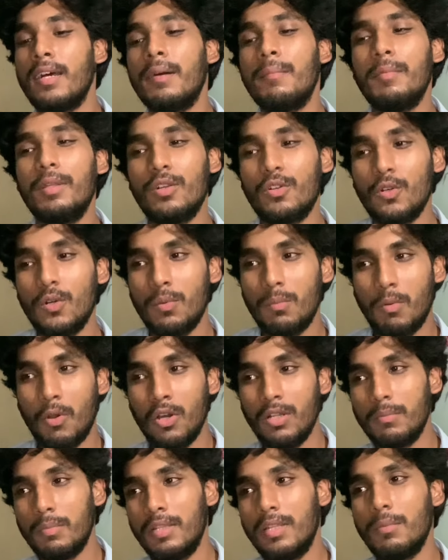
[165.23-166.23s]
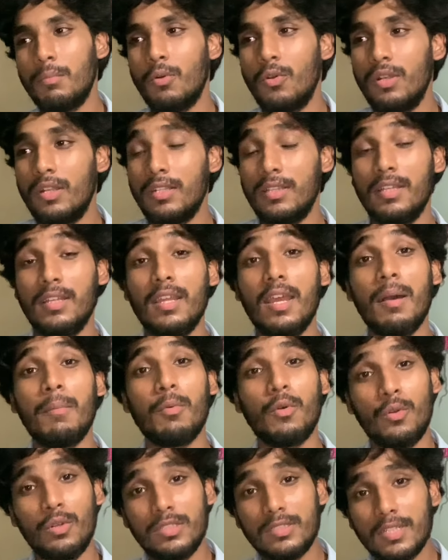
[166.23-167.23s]
मेरे को बहुत बंदे बोल रहे थे कि आप
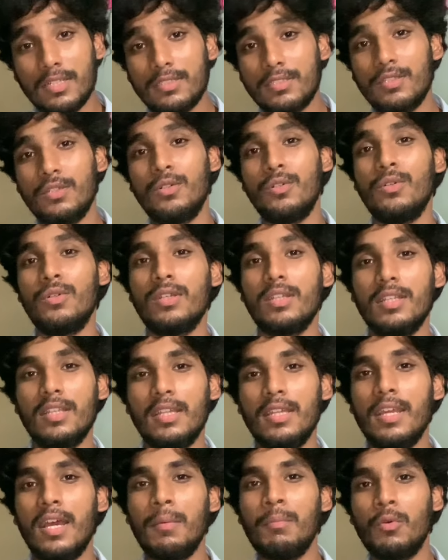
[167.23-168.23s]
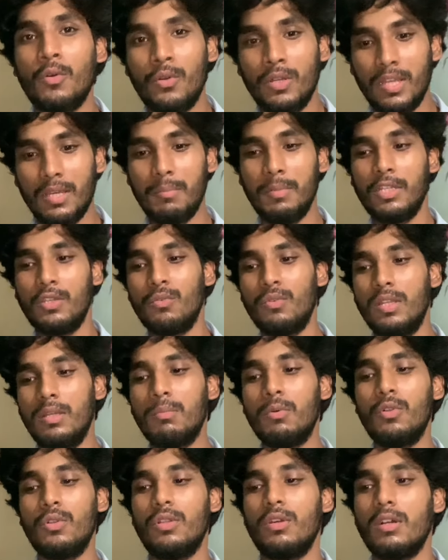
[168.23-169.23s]
ओडिशा से हो कि नहीं आप ओडिया में क्यों नहीं
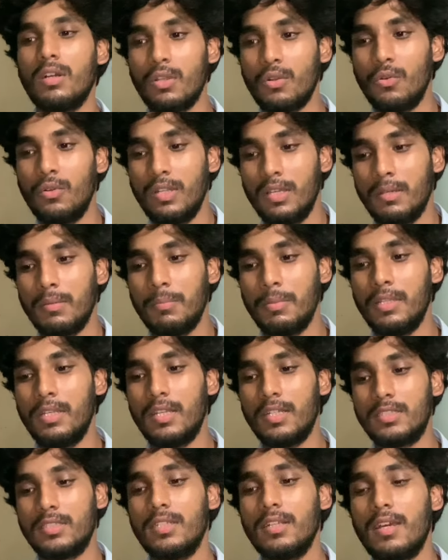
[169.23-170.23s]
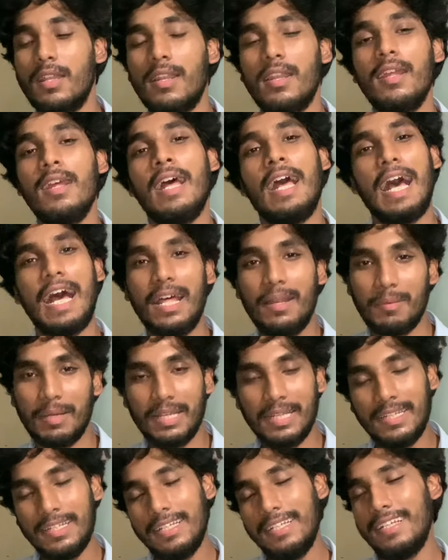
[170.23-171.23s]
बोलते हो अगर ओडिया पे रिएक्शन कर रहे अरे
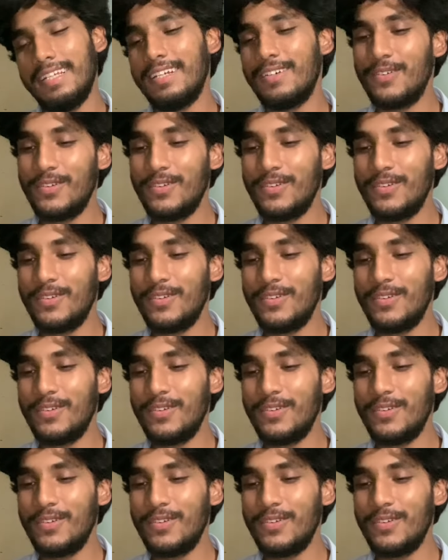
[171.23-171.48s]
भाई